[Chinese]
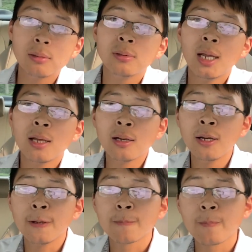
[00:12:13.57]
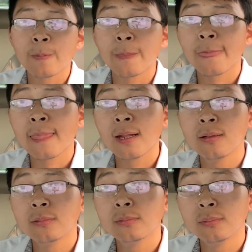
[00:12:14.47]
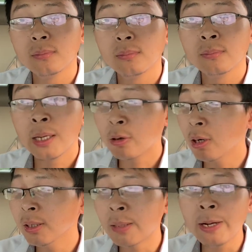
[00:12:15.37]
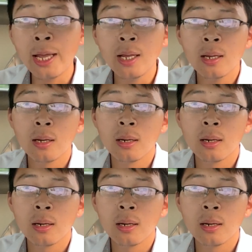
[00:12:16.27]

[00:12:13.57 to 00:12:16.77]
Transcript: 那那个美国来不来？